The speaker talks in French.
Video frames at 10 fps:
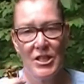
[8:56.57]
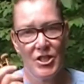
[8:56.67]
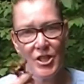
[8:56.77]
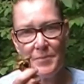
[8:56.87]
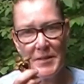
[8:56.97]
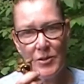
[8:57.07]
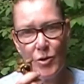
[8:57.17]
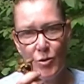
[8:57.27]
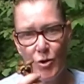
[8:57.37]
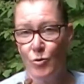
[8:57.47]

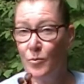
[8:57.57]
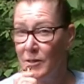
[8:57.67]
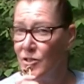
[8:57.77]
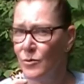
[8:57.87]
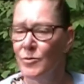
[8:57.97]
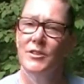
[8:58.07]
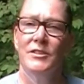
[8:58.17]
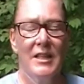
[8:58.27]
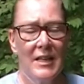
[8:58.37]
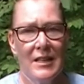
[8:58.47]
champignons euh, nous mangeons,
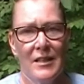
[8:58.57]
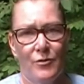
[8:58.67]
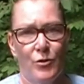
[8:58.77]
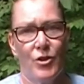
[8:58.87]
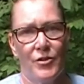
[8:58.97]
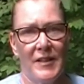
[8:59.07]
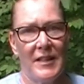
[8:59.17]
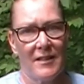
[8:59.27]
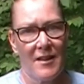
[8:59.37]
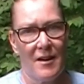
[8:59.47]
là faut
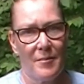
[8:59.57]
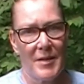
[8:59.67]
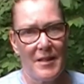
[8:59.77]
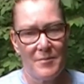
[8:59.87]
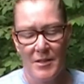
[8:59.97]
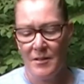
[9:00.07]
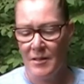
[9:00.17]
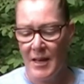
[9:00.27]
devenir quand même euh,